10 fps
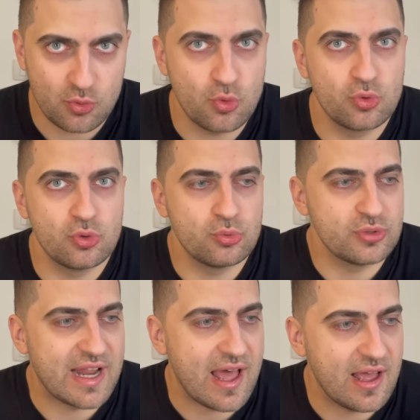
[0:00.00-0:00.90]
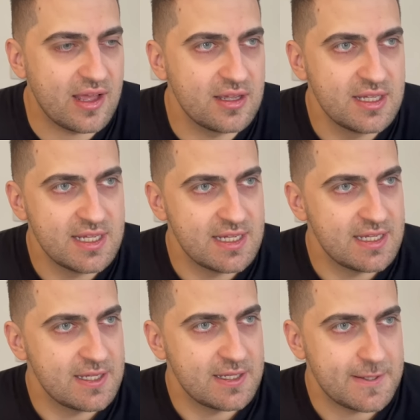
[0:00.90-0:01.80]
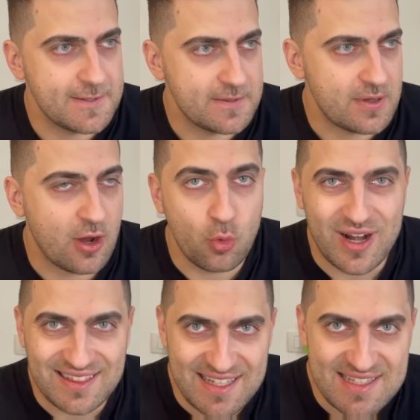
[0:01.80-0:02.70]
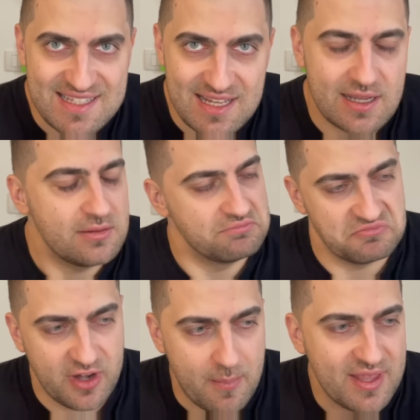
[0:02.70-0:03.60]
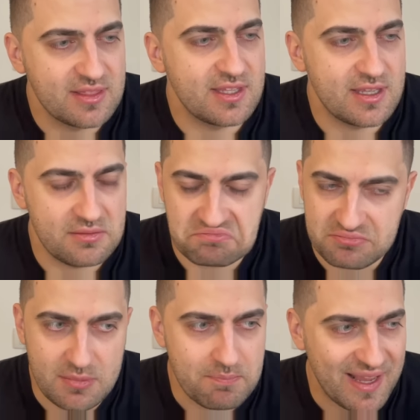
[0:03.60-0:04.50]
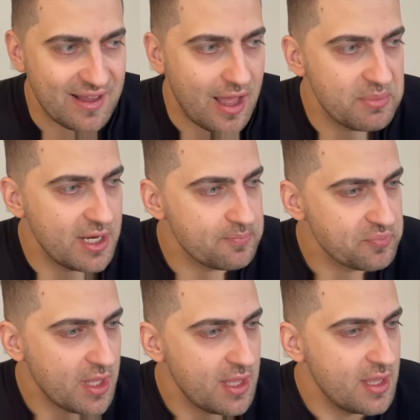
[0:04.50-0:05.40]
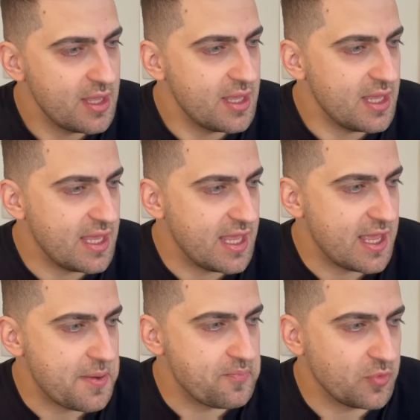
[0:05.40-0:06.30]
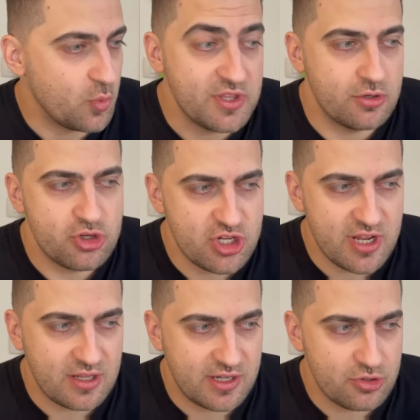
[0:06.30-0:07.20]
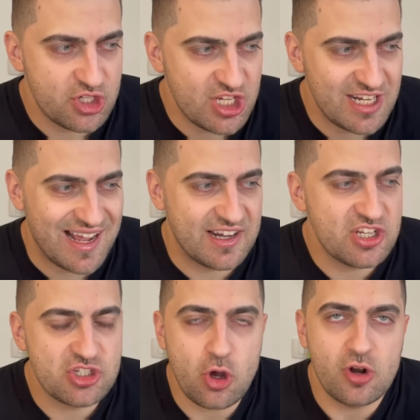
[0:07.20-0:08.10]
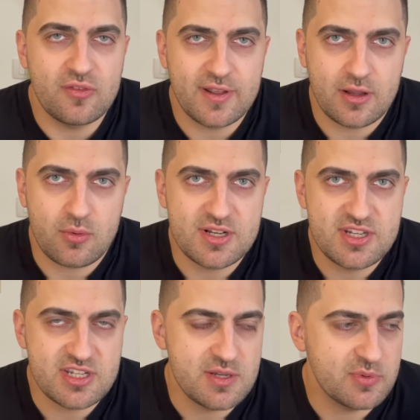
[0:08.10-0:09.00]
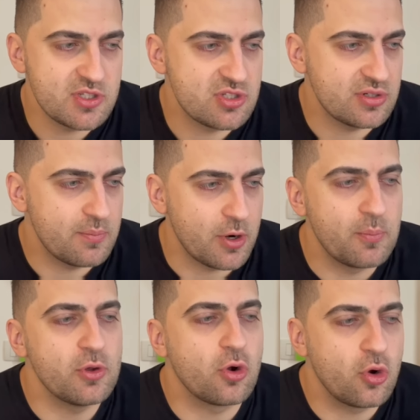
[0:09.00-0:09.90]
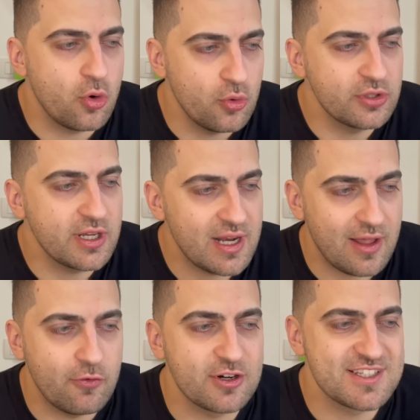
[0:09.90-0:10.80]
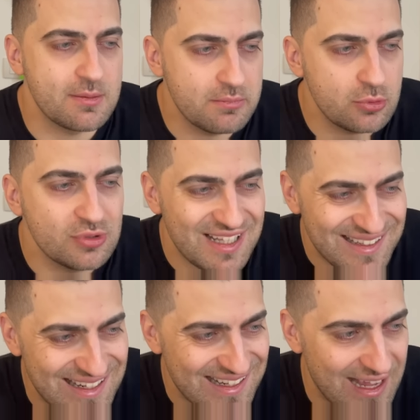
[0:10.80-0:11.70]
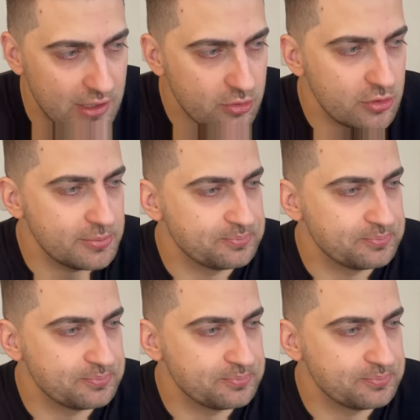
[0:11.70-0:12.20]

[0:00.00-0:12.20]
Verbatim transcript: con una eh, accuratezza veramente impeccabile e ehm, quindi riusci- riuscire a risolvere qualsiasi posizione proprio con la forza bruta del calcolo.